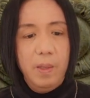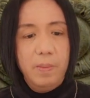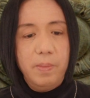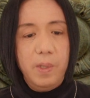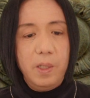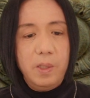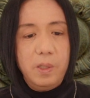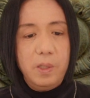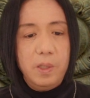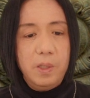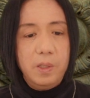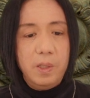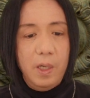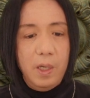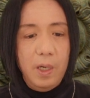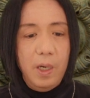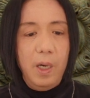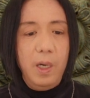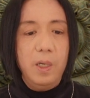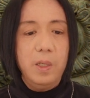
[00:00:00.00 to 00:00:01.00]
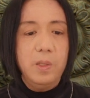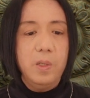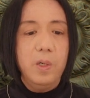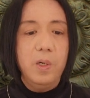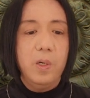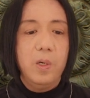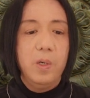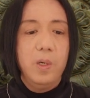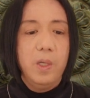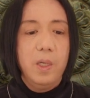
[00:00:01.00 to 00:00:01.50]
まあ、世界
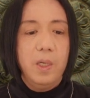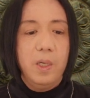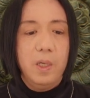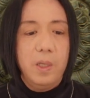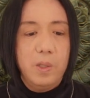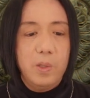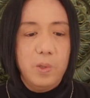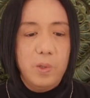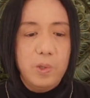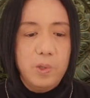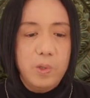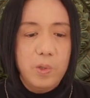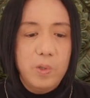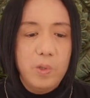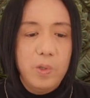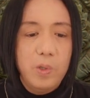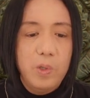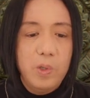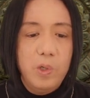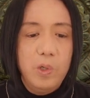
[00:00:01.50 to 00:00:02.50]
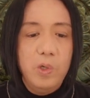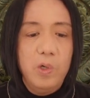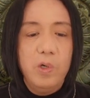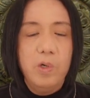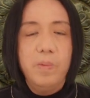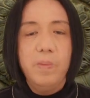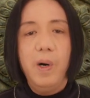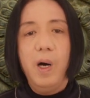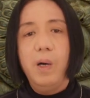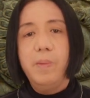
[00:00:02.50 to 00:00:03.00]
の、えーと、とその
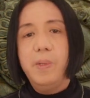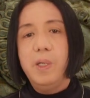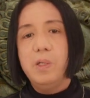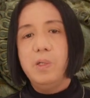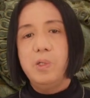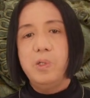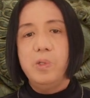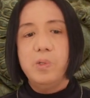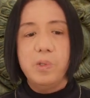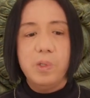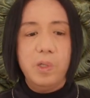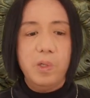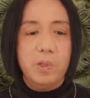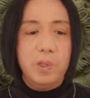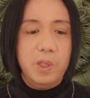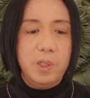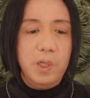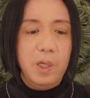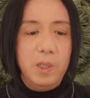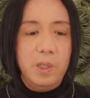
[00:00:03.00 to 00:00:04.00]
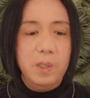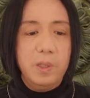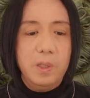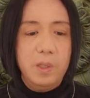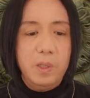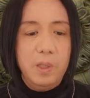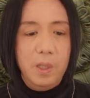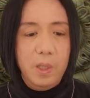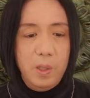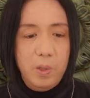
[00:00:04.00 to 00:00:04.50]
4番目の宗教でされ
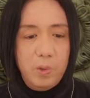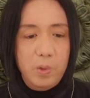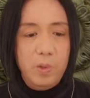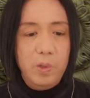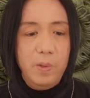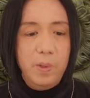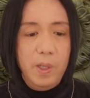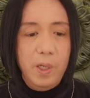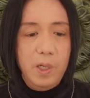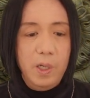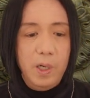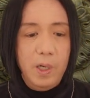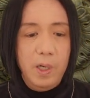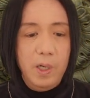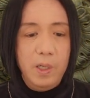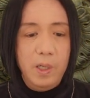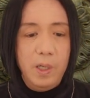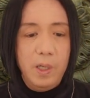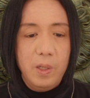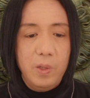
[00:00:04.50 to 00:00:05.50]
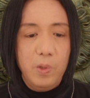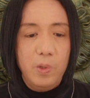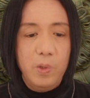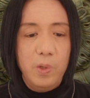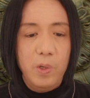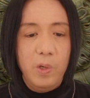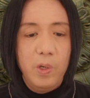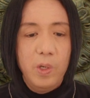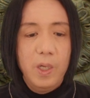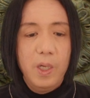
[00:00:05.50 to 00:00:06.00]
ているのはやはりこ
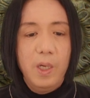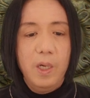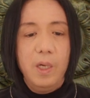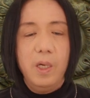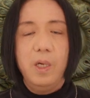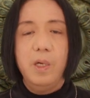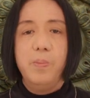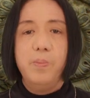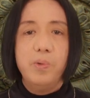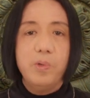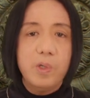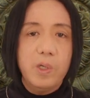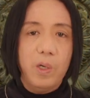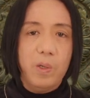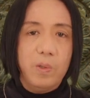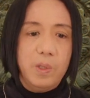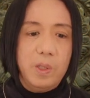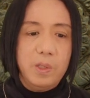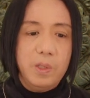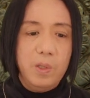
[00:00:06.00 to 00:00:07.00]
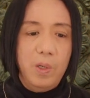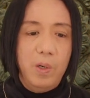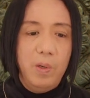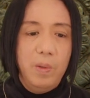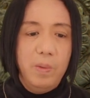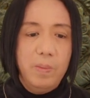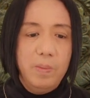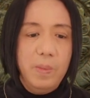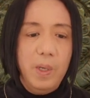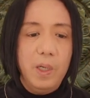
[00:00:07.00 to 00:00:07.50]
の、えー、仏教ですよ。
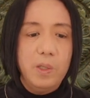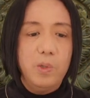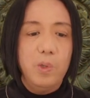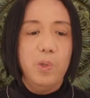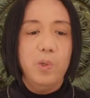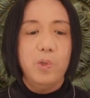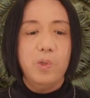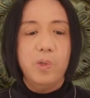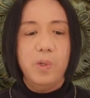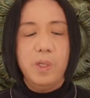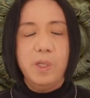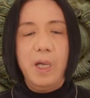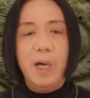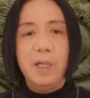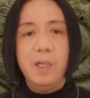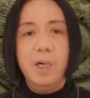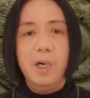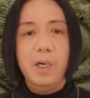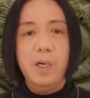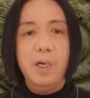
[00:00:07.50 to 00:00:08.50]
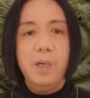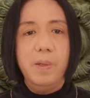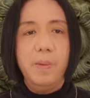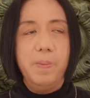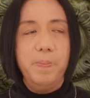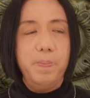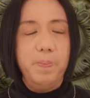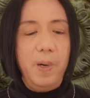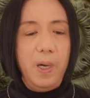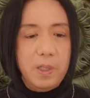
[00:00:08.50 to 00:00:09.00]
まあ、ということは
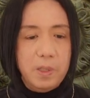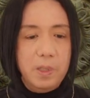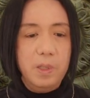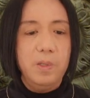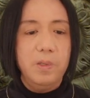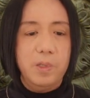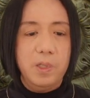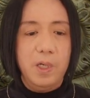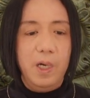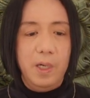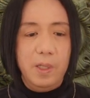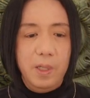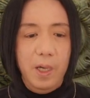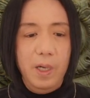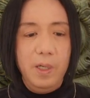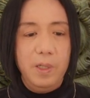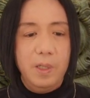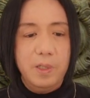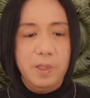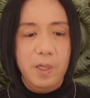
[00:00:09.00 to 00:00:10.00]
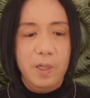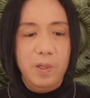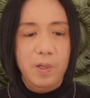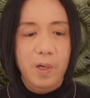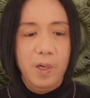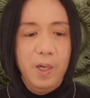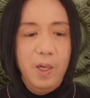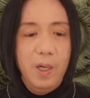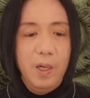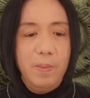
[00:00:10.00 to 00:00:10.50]
7%しかないんですけ
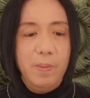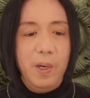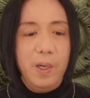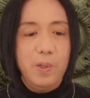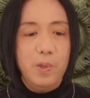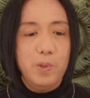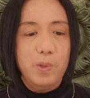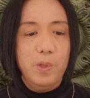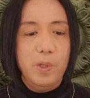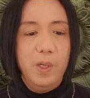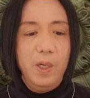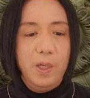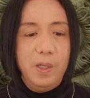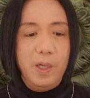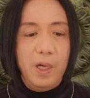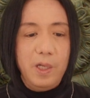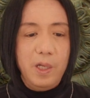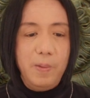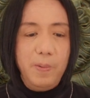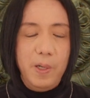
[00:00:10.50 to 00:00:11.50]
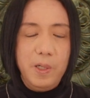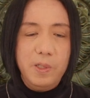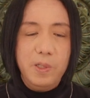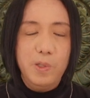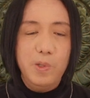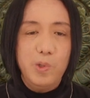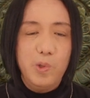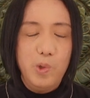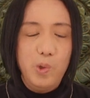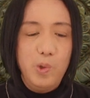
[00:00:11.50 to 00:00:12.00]
ど、まあ、この
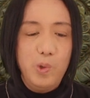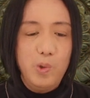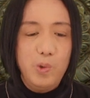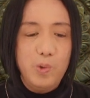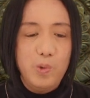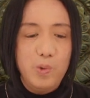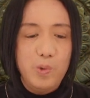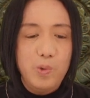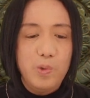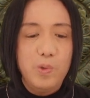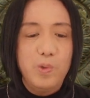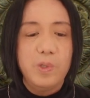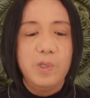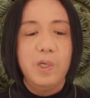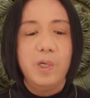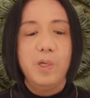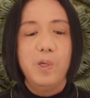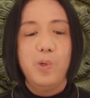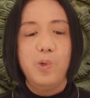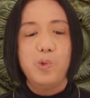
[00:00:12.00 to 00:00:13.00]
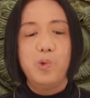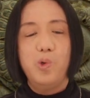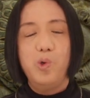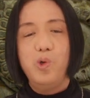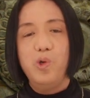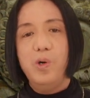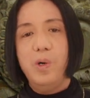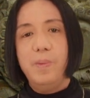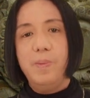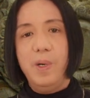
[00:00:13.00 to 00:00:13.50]
7%というのの人口という
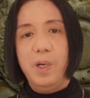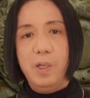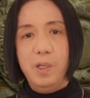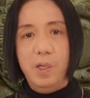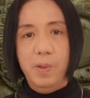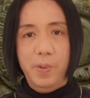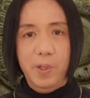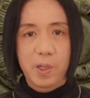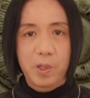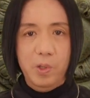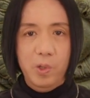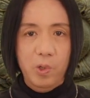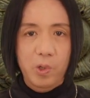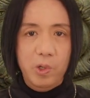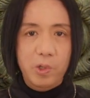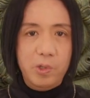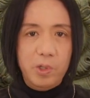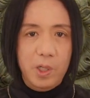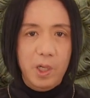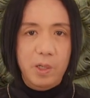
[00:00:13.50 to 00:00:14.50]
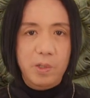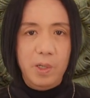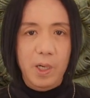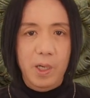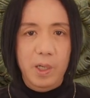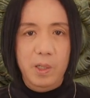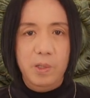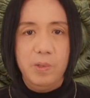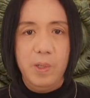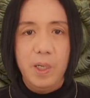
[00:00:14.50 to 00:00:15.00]
のは、まあ、やっぱり5億人ぐら
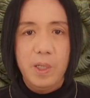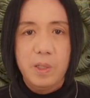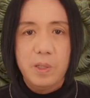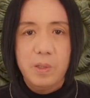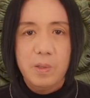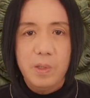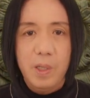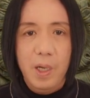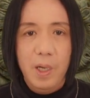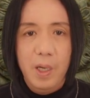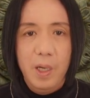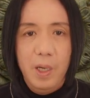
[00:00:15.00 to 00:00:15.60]
いいるわけですよね。